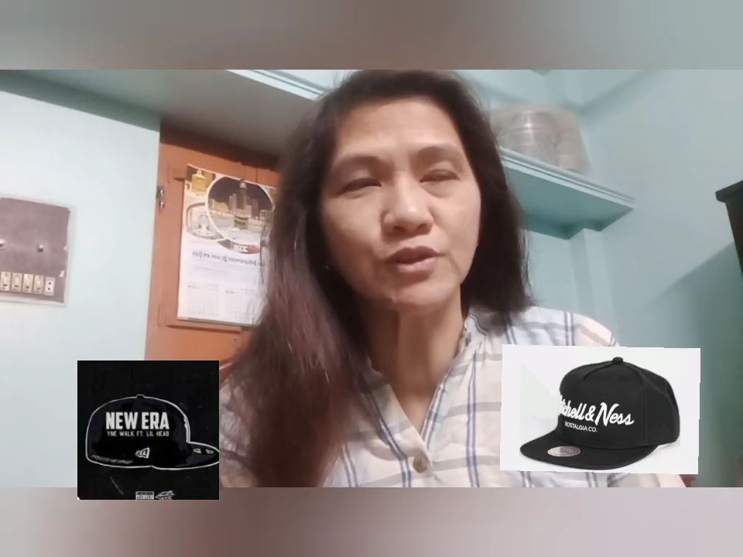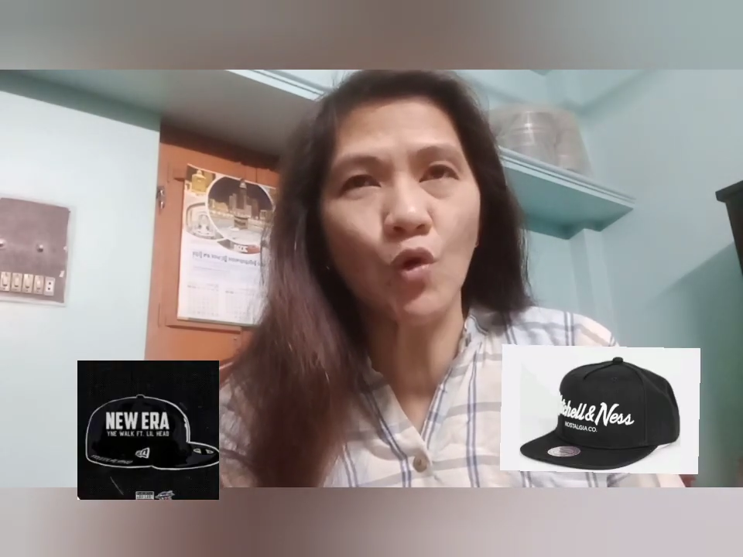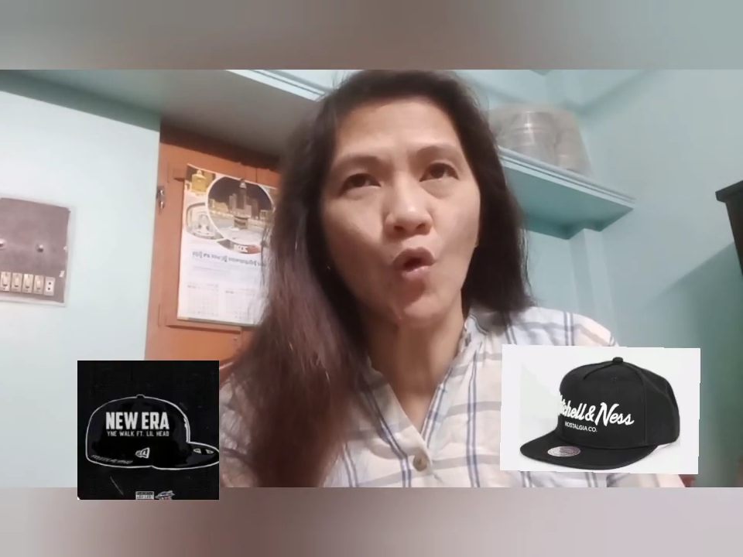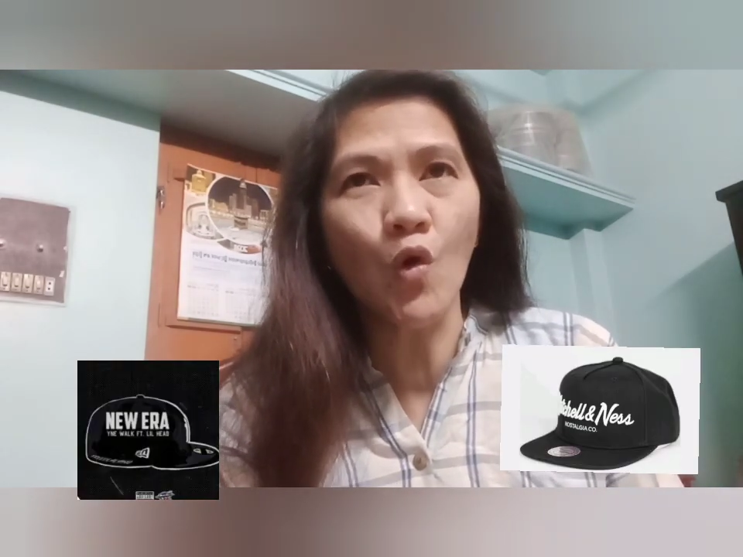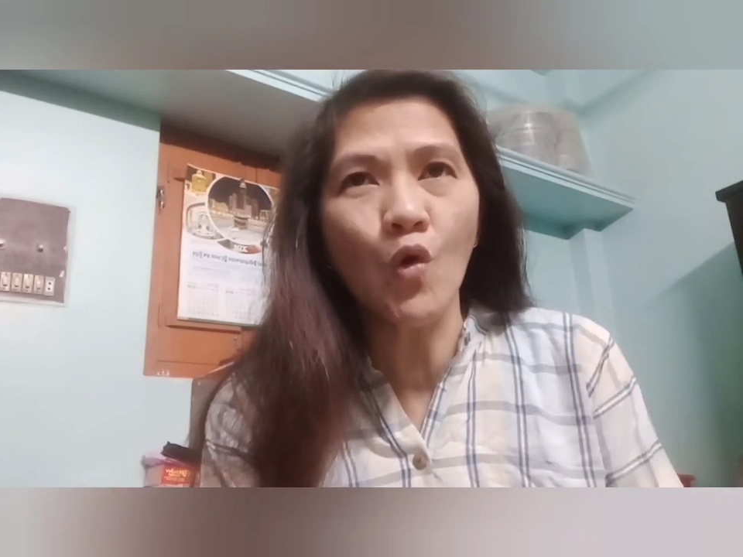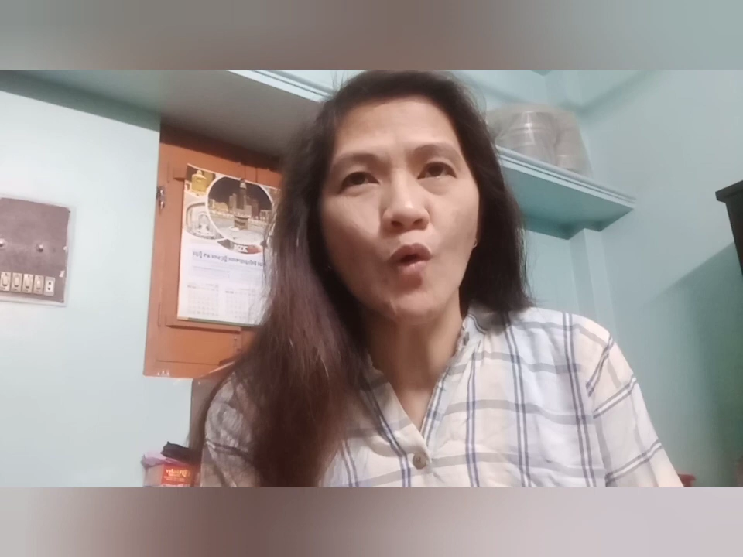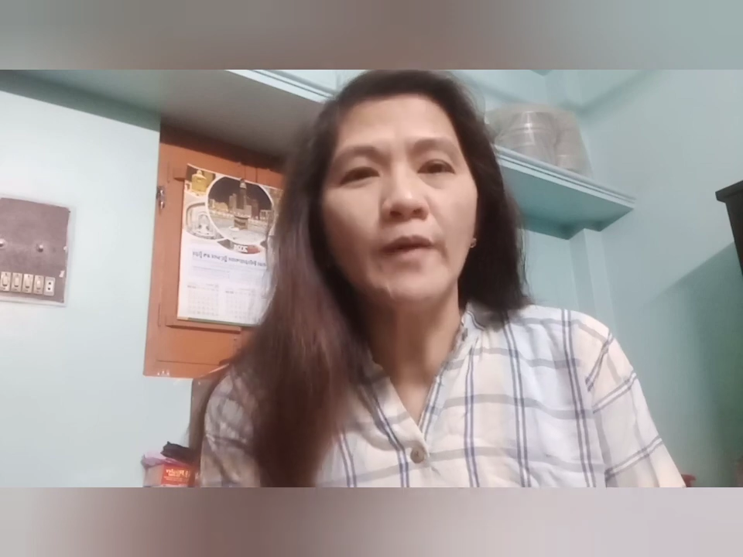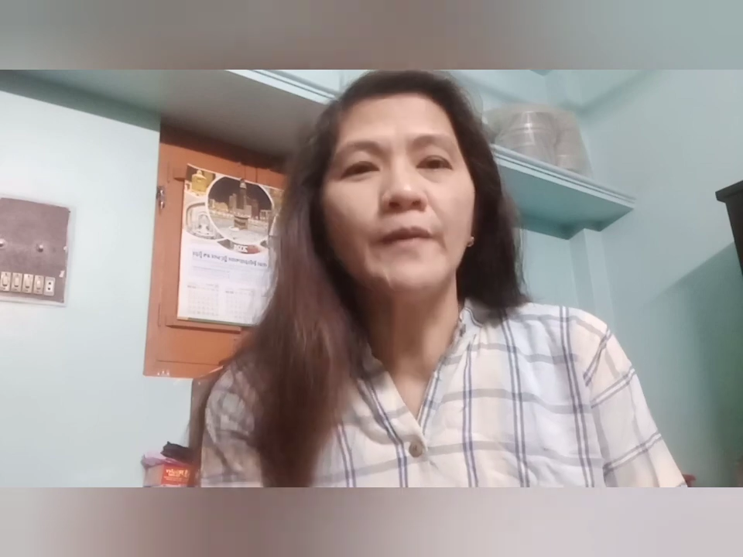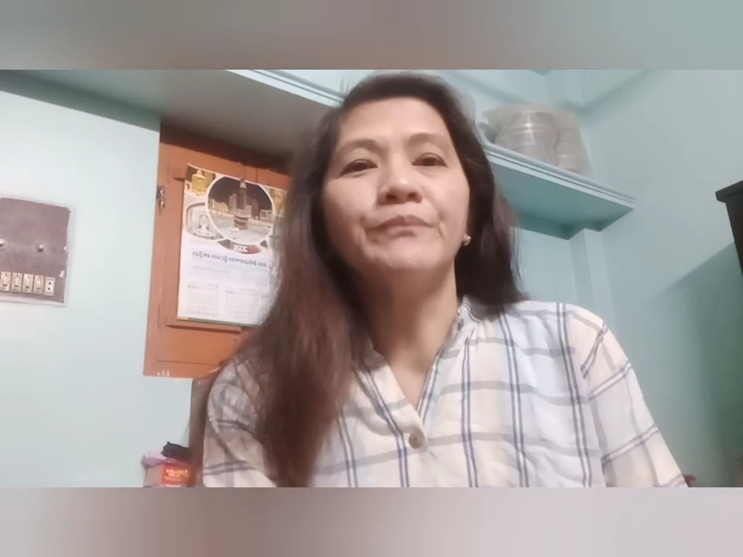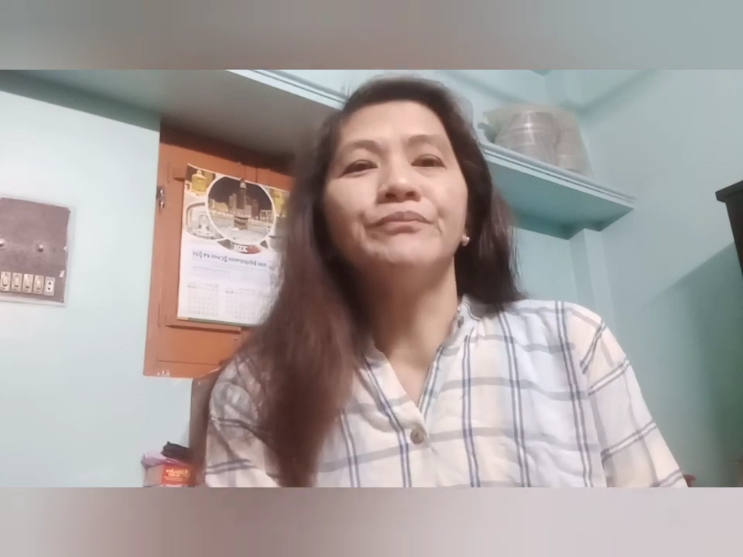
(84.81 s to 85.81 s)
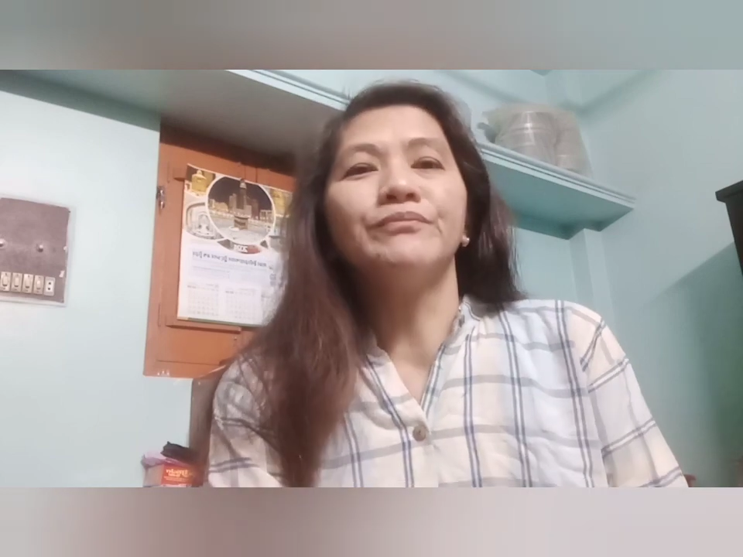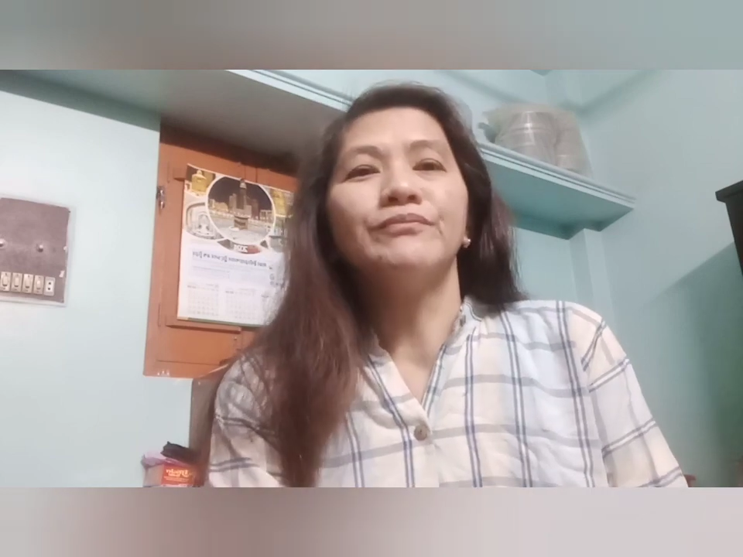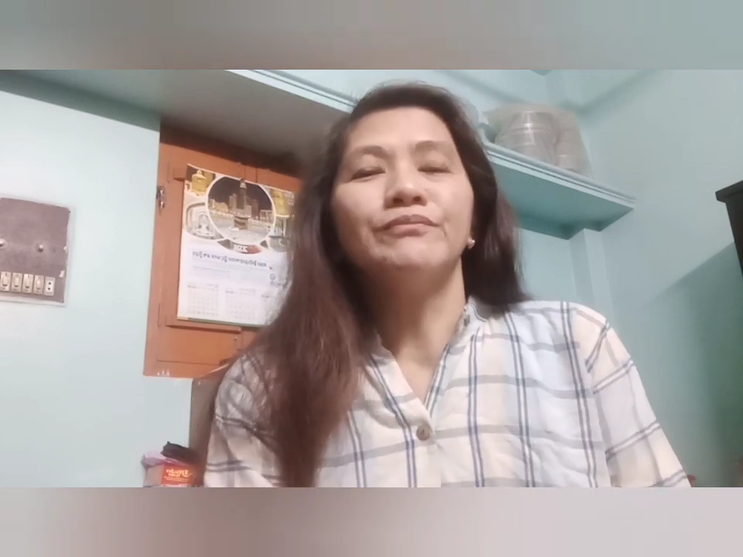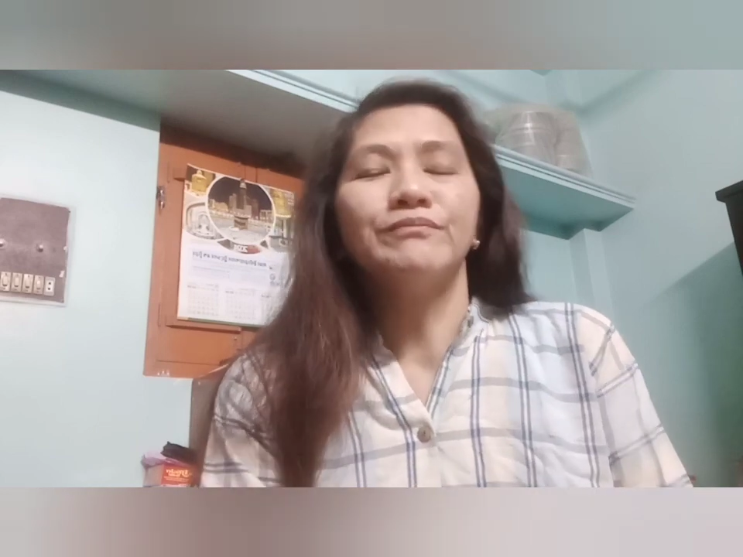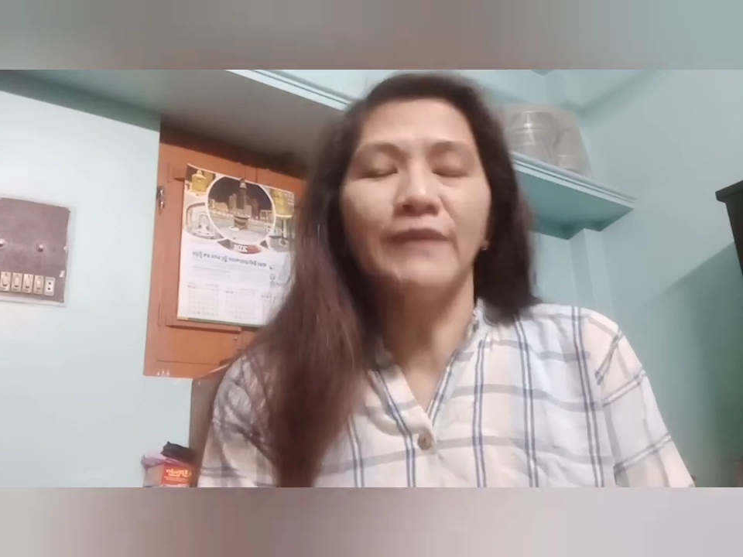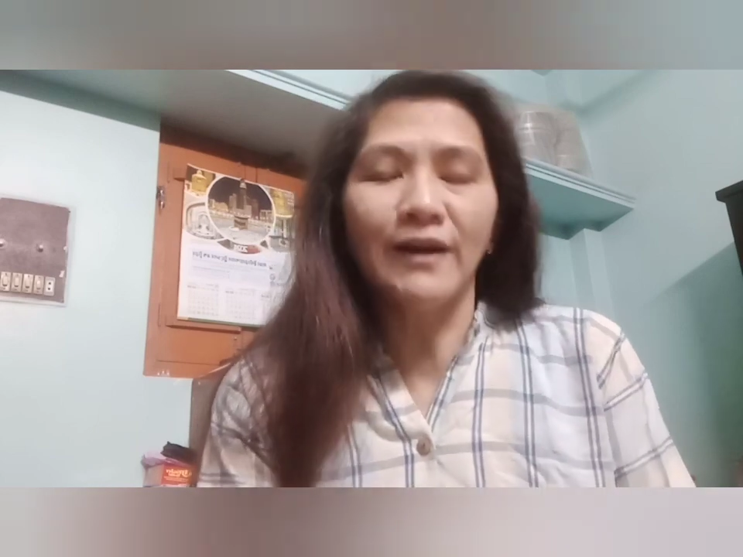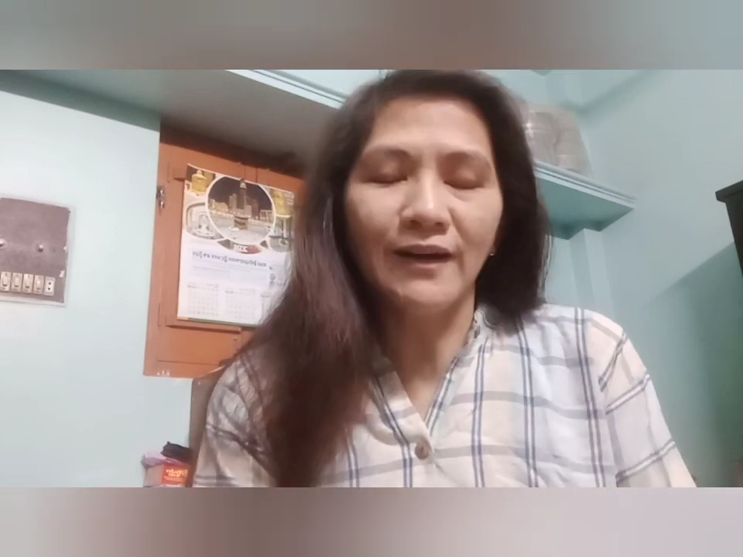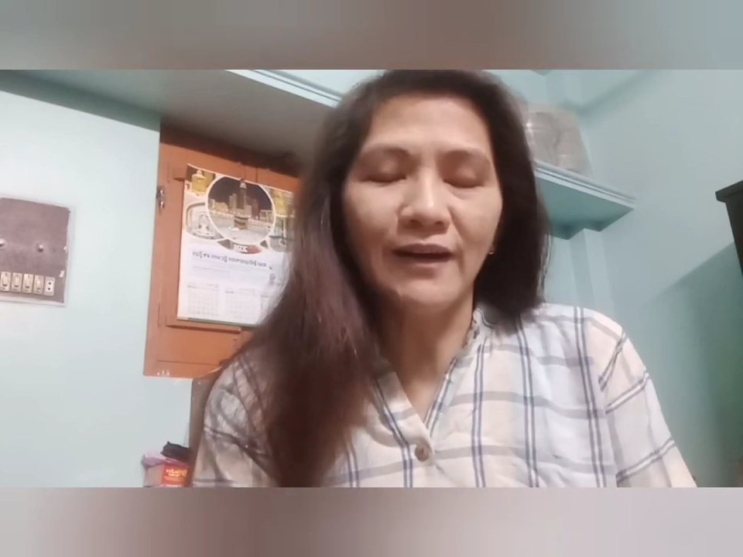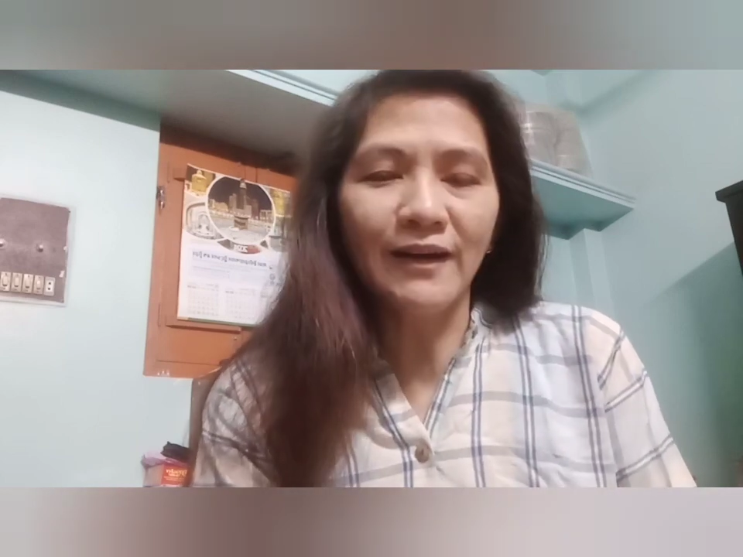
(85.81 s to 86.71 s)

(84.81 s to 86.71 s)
kung ma,